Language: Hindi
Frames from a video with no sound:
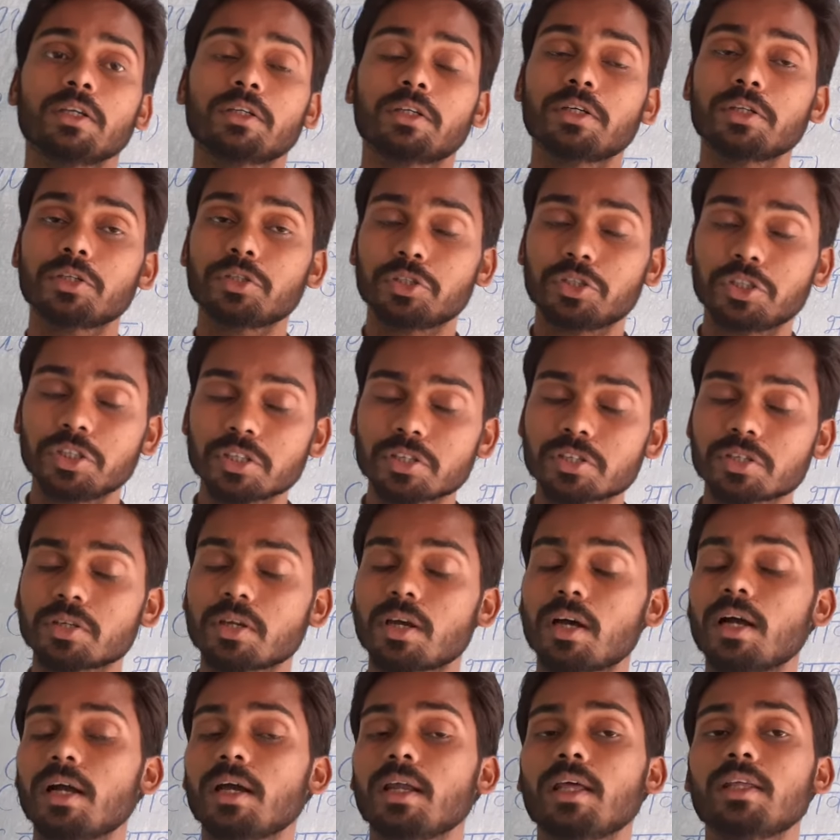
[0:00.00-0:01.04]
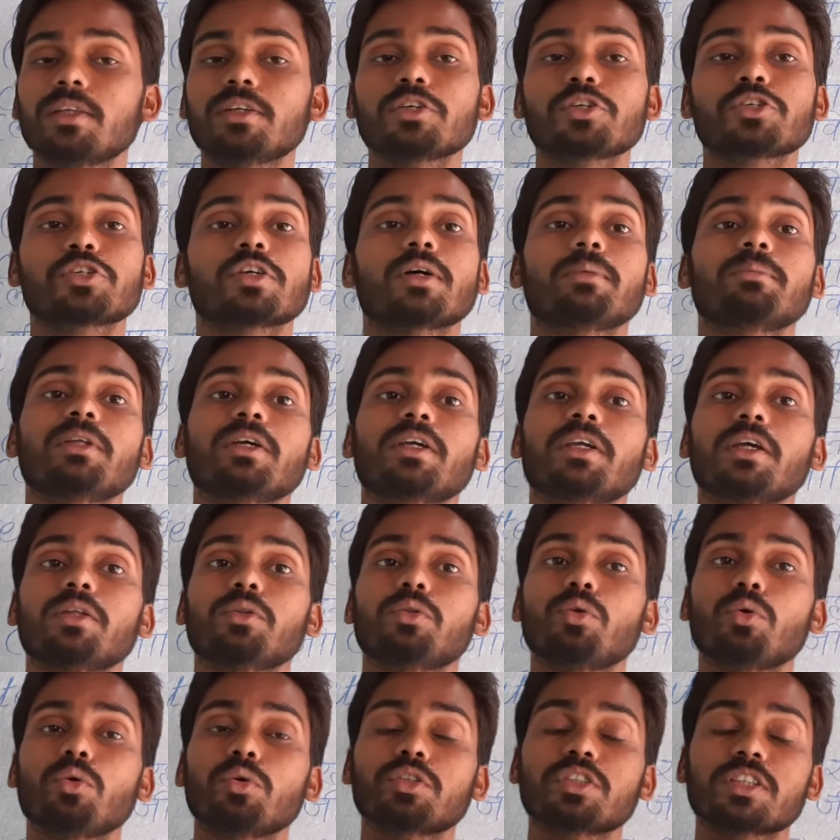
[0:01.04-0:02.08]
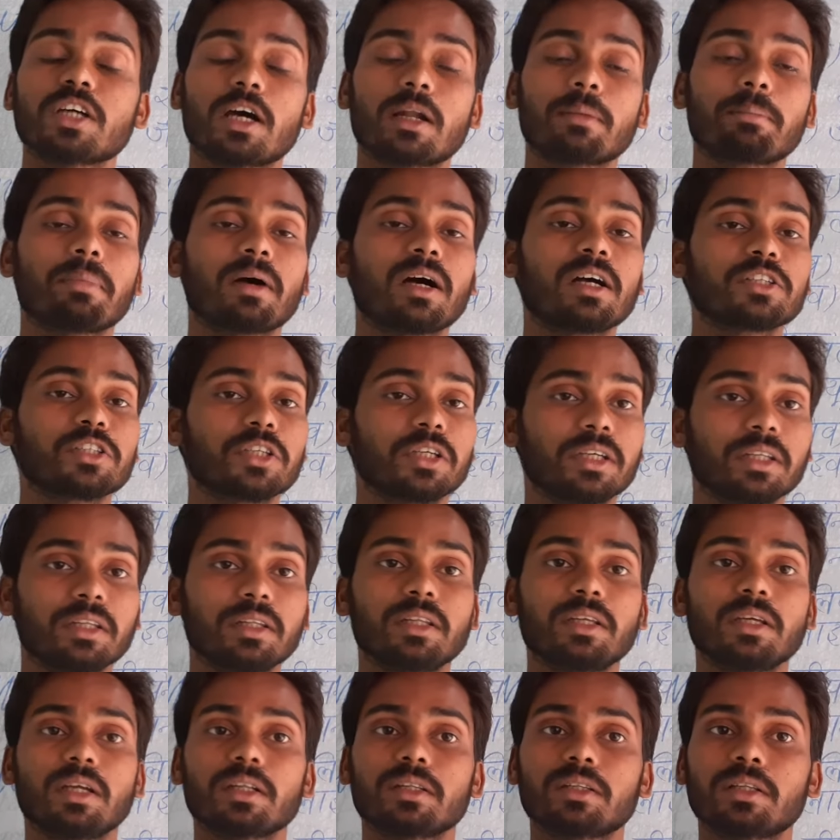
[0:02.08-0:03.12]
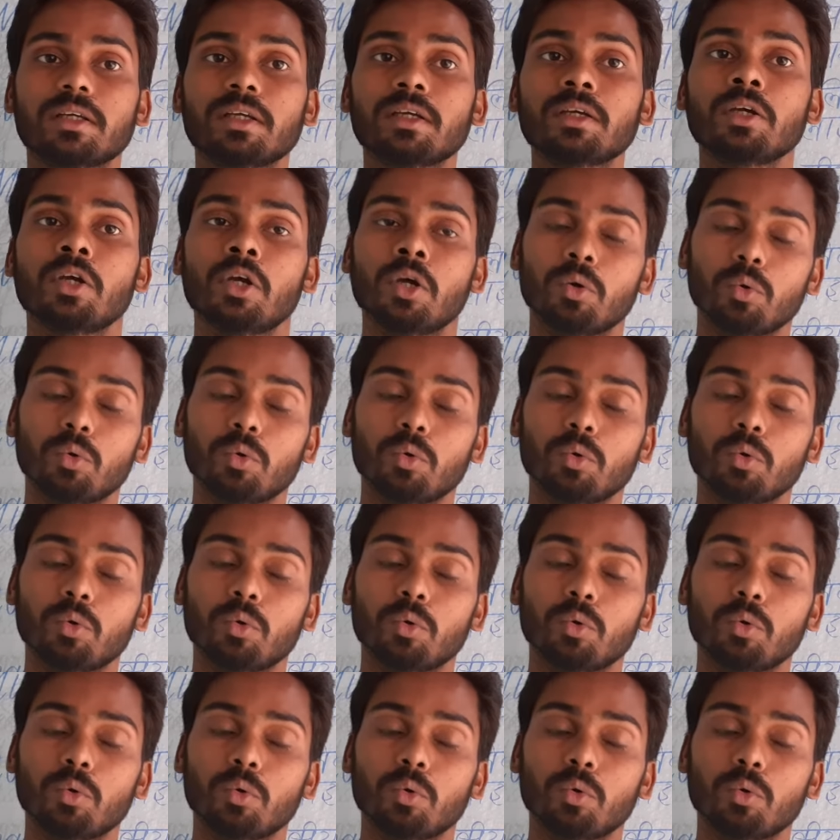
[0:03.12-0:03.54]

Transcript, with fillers: कि जिस अंग्रेजी शब्द के दो चार पाँच हिंदी अर्थ हैं